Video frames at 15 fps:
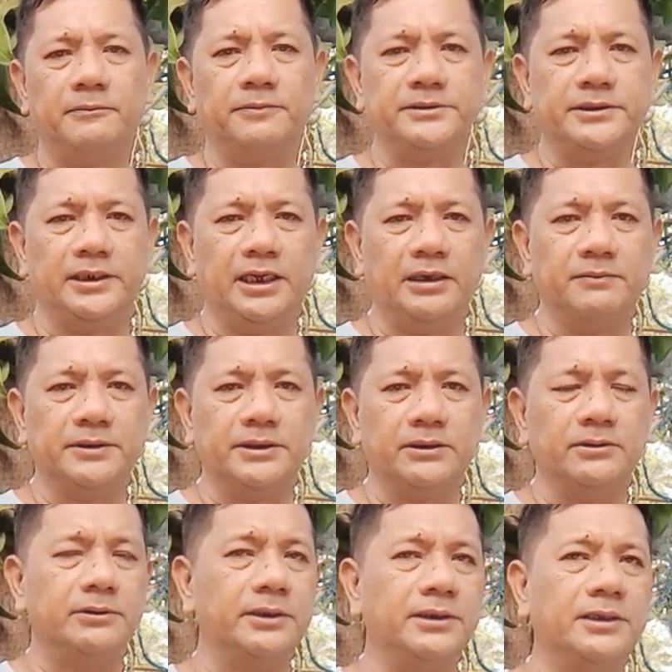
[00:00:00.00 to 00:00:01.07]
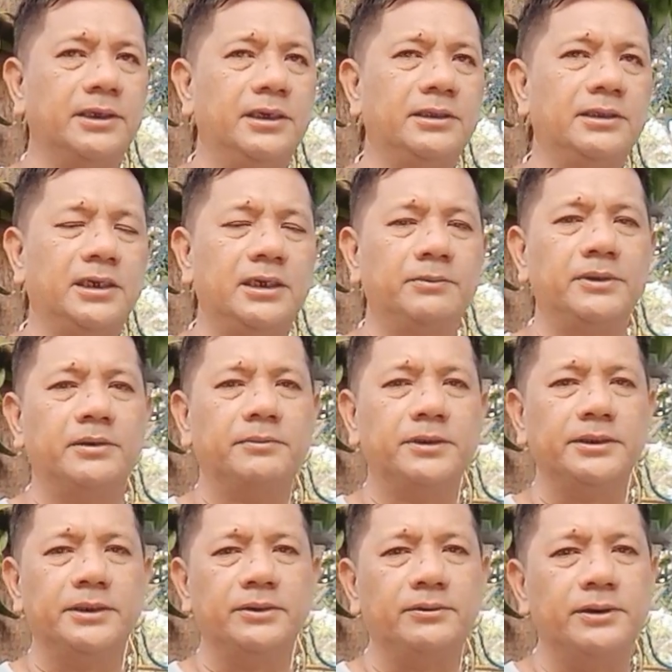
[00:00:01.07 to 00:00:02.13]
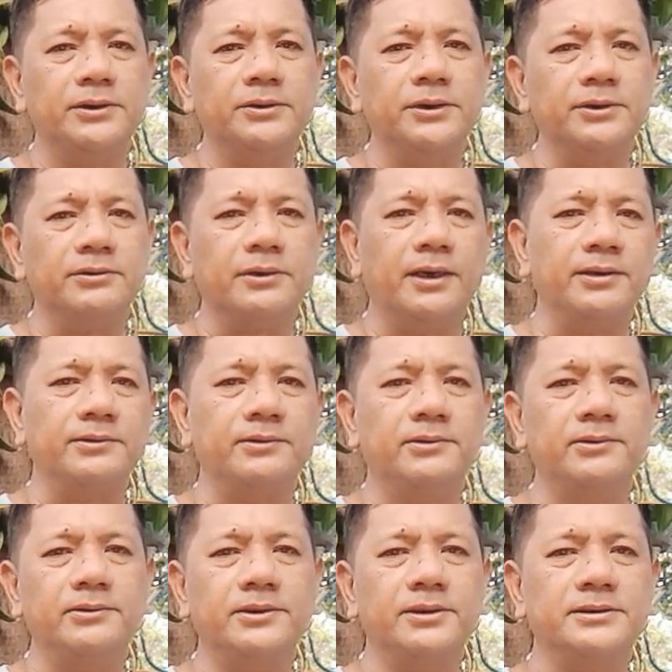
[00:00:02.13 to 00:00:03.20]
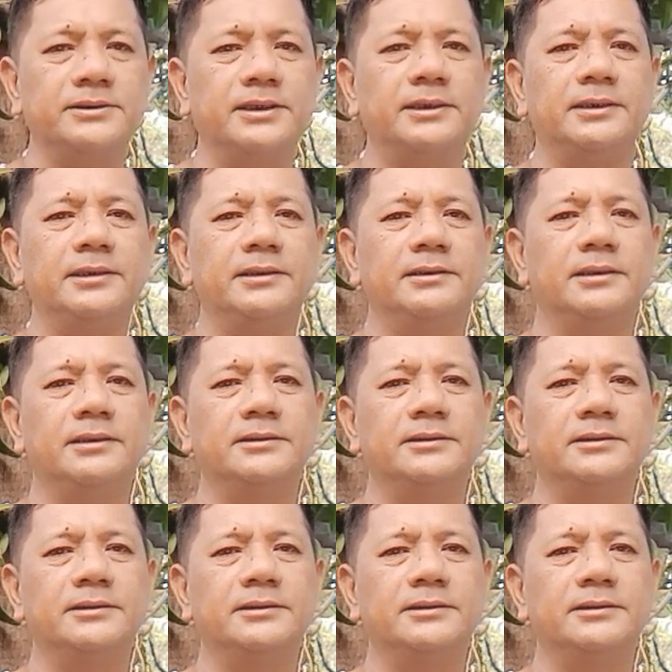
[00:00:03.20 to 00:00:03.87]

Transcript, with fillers: Pasalamat ako kay Kate. Alam naman niya kung ano yung naitulong niya sa akin.